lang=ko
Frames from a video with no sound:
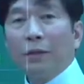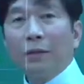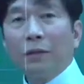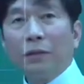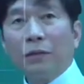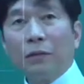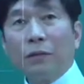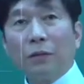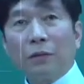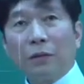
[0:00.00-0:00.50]

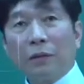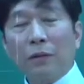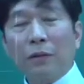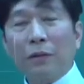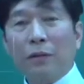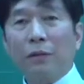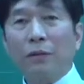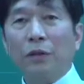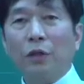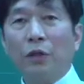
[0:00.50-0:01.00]
어,
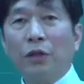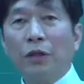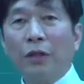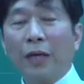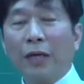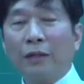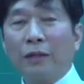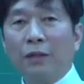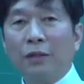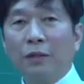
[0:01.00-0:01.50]

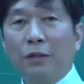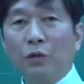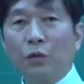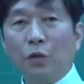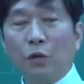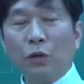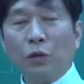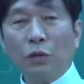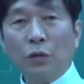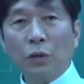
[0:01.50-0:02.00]
견인을 하든지
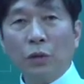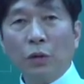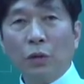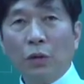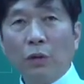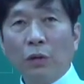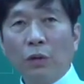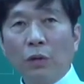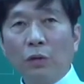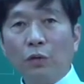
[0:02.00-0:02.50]
또는
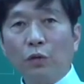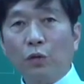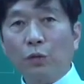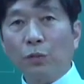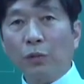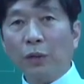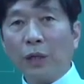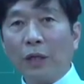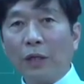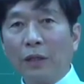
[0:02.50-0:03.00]

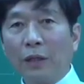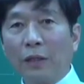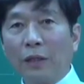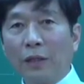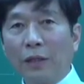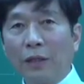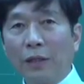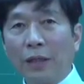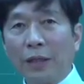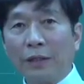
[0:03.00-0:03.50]
20칸을
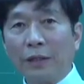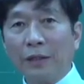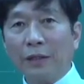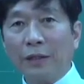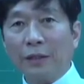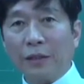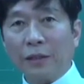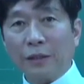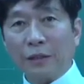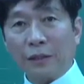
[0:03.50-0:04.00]
견인을
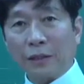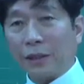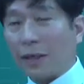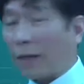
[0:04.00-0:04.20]
하든지 그렇게